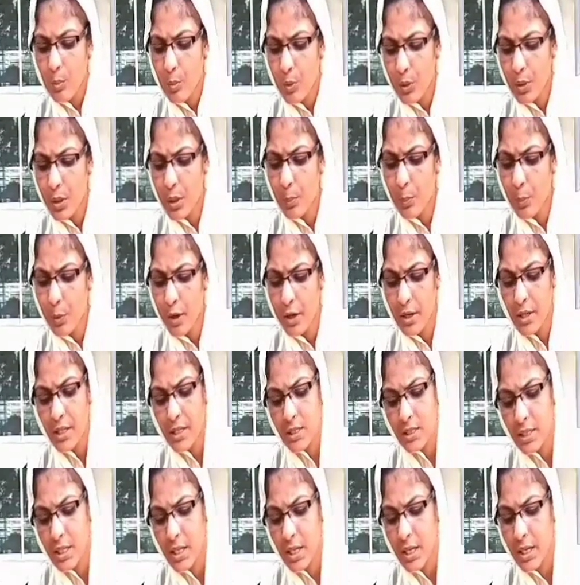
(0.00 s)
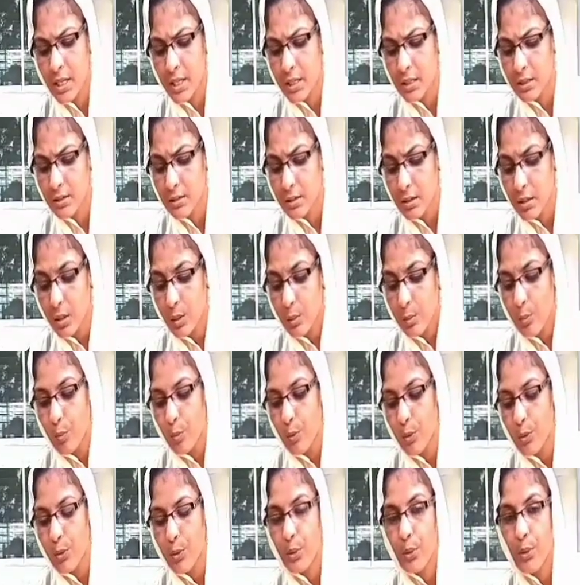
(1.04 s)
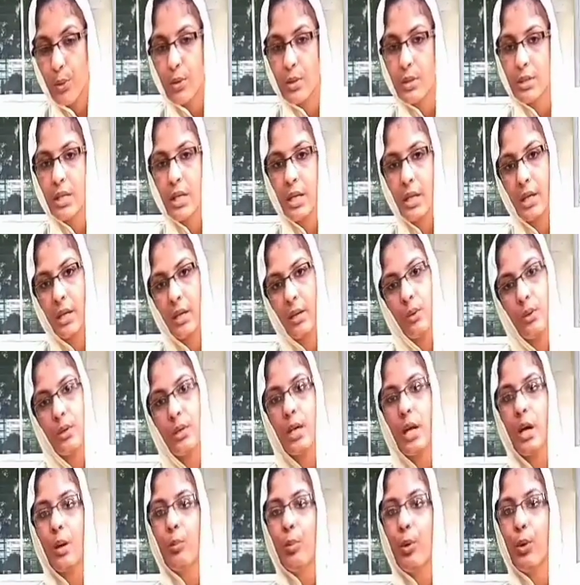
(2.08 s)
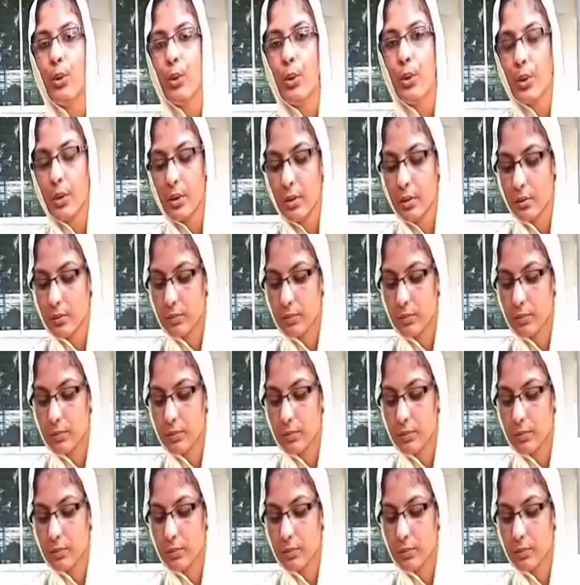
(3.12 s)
মনে পড়ে সেই মোরগ ডেকে ওঠা ভোর